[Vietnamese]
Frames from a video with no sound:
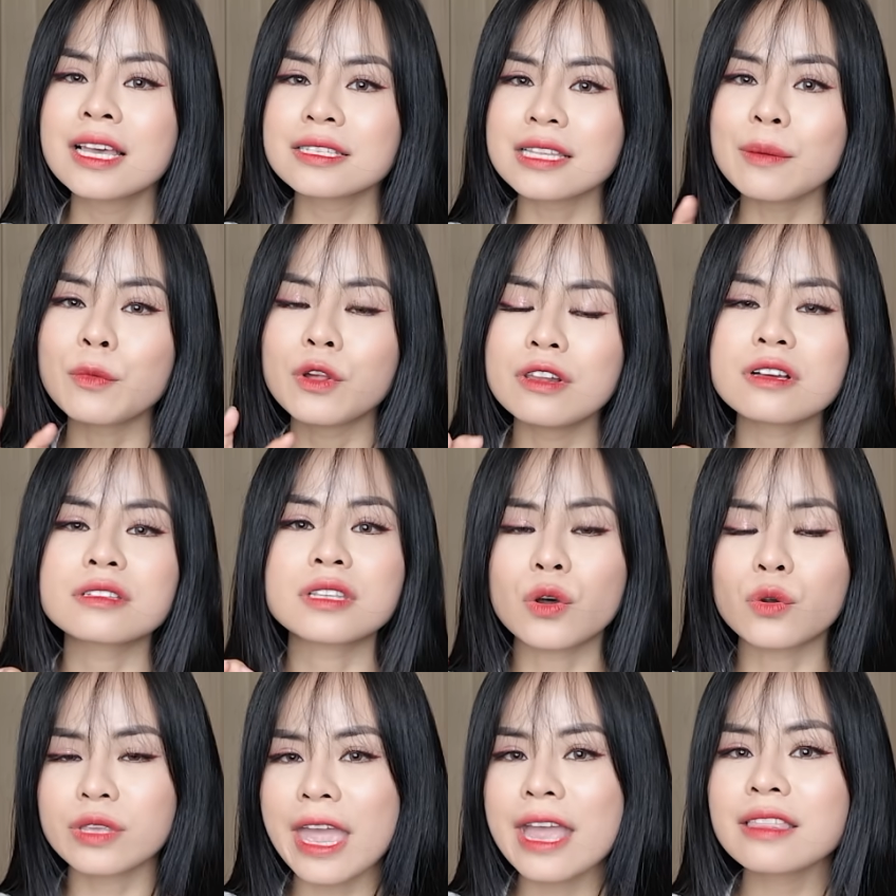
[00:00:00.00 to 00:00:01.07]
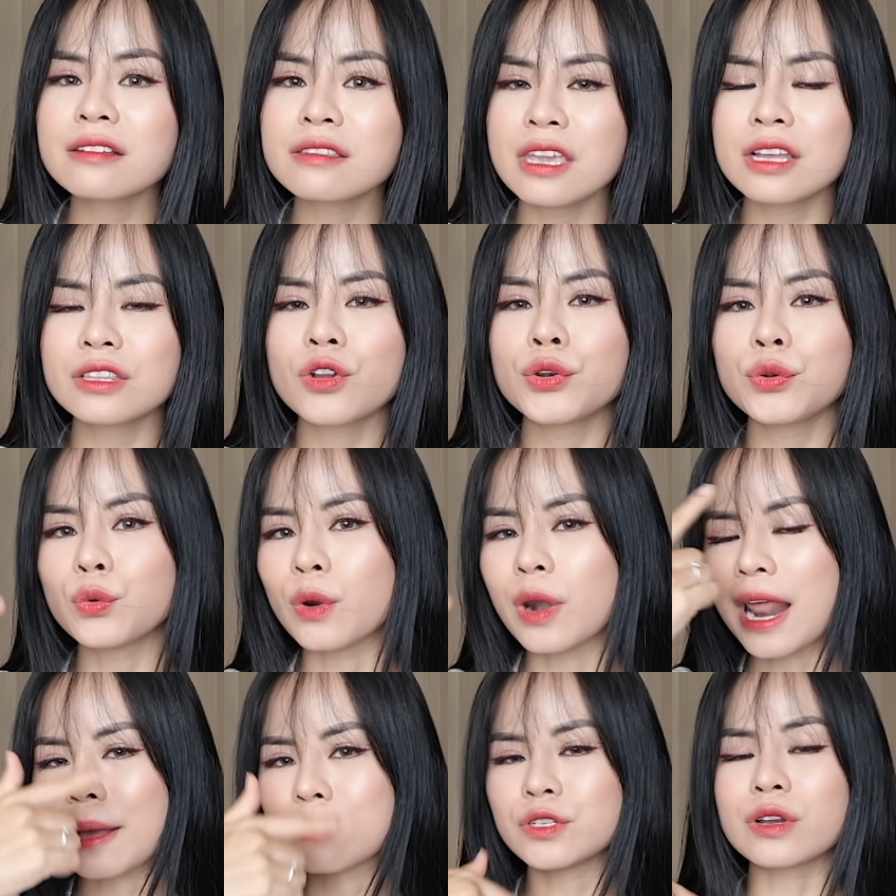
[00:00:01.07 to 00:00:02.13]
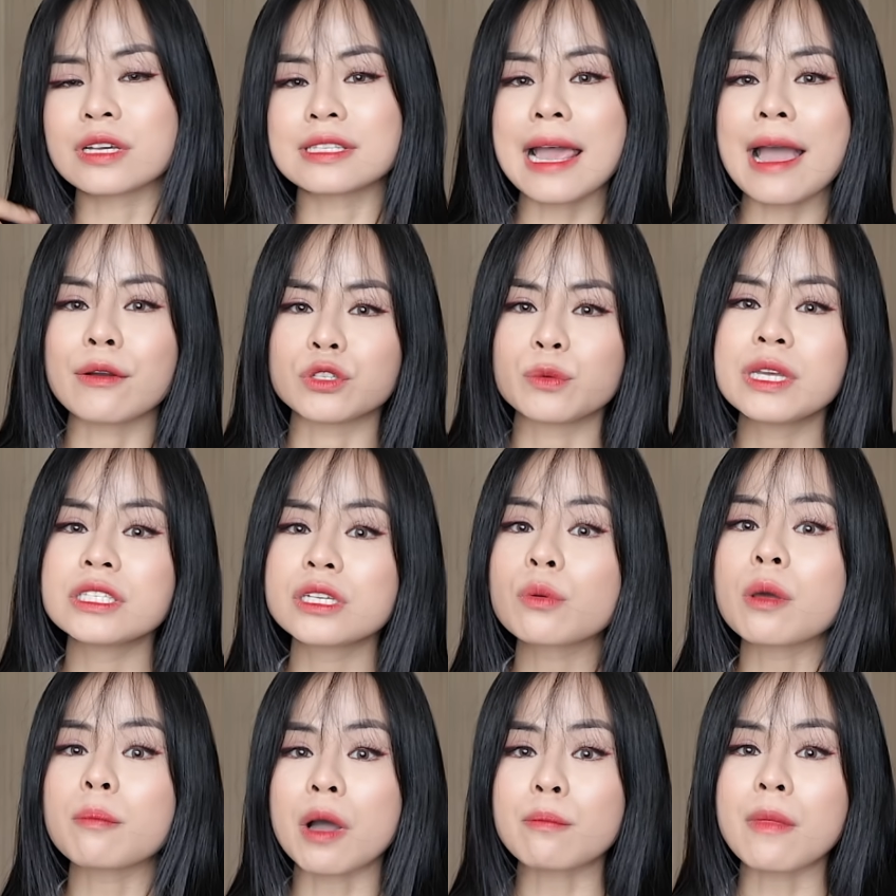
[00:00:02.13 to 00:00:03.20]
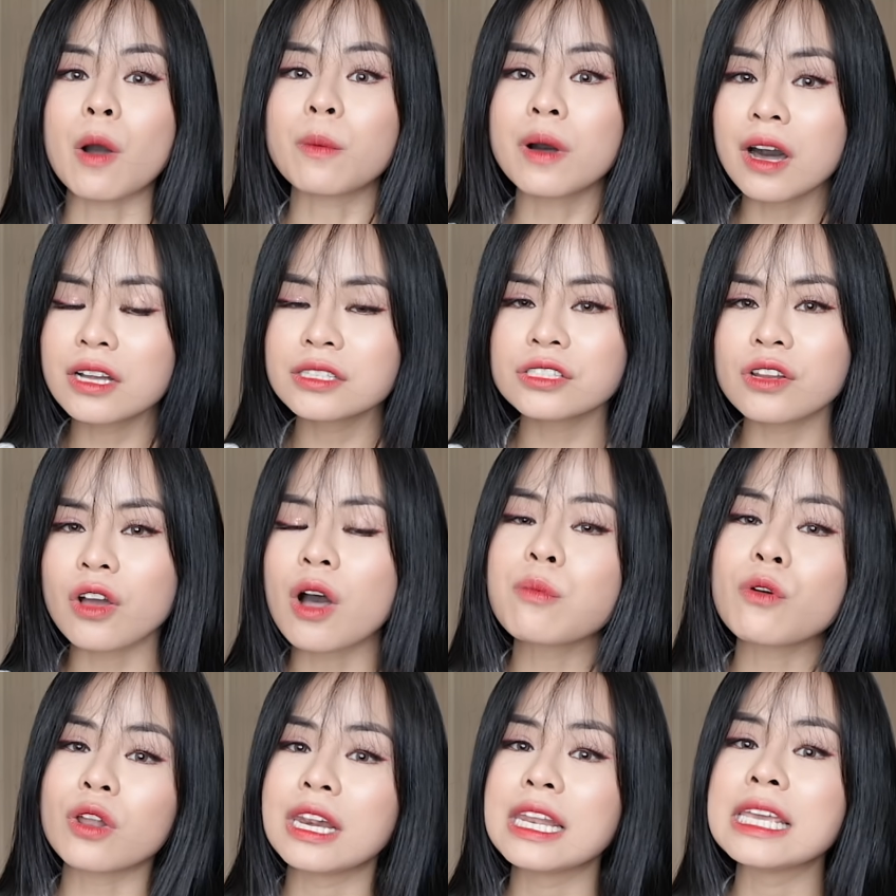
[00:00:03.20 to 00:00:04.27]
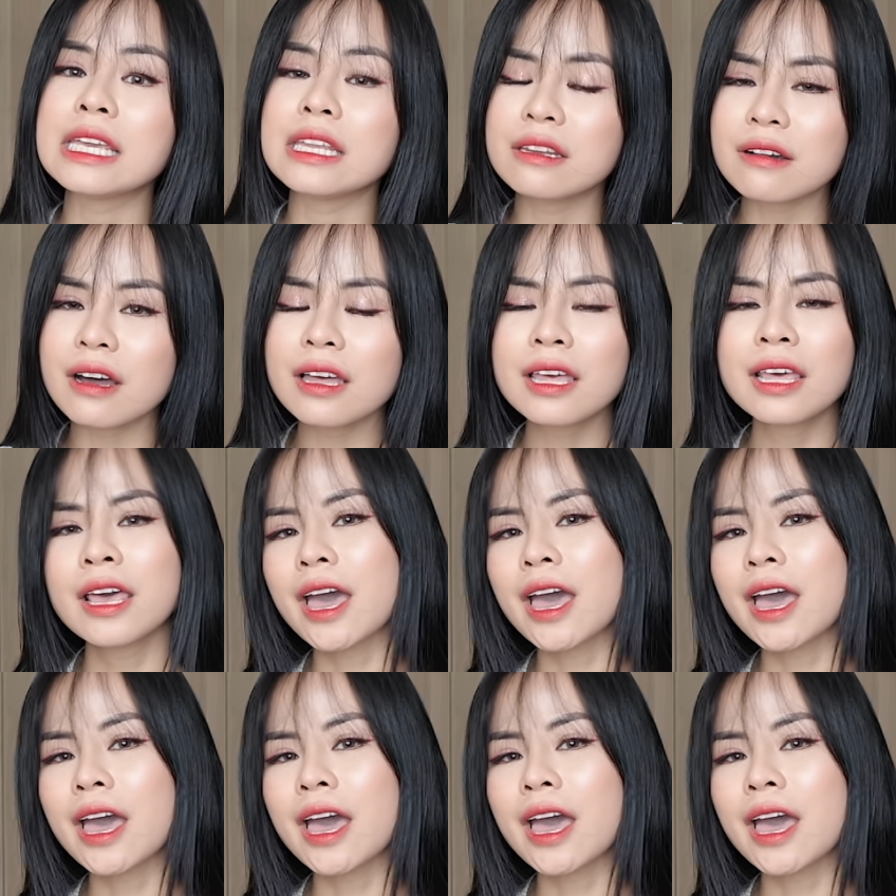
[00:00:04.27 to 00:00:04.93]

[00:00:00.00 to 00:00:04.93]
ra một lượng dầu nhẹ tự nhiên thôi đủ làm cho cái da của chúng mình trông nó bóng bóng hơn chứ nó không còn lì nữa